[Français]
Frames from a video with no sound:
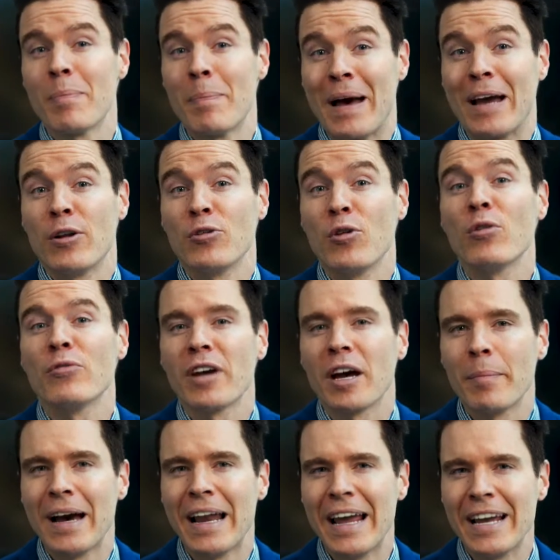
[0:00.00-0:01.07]
par le
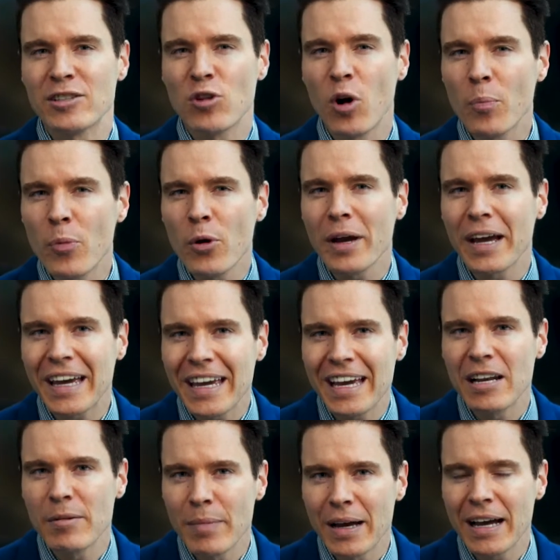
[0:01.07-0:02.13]
non-verbal, est-ce qu'on peut
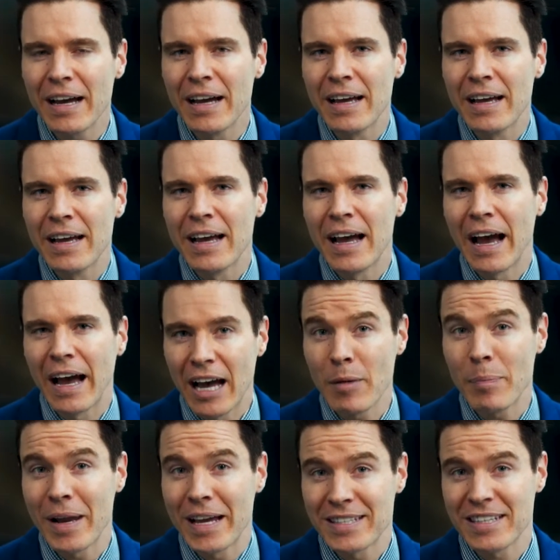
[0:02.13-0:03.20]
réellement
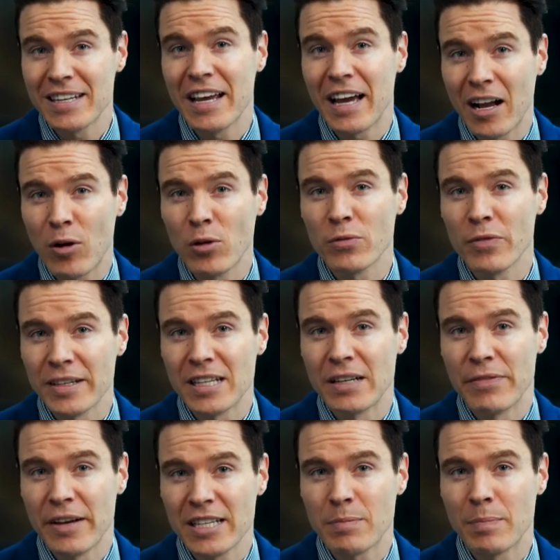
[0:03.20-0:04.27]
remplacer les rencontres face à
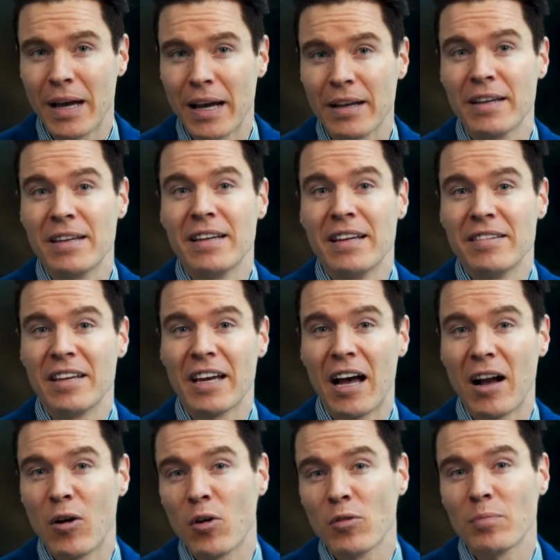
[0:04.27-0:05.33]
face par des
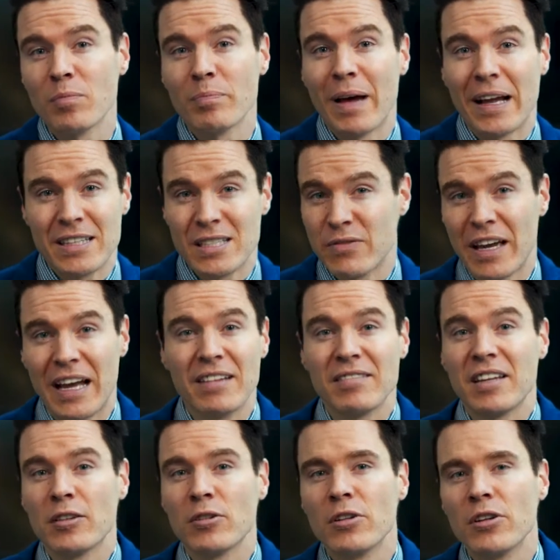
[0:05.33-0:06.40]
rencontres par différentes
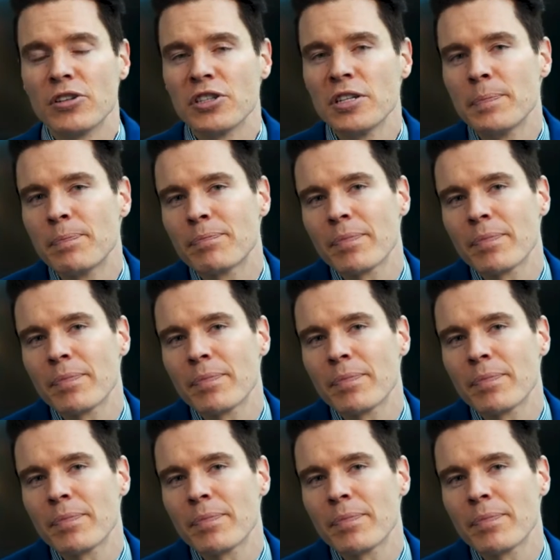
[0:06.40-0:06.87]
technologies?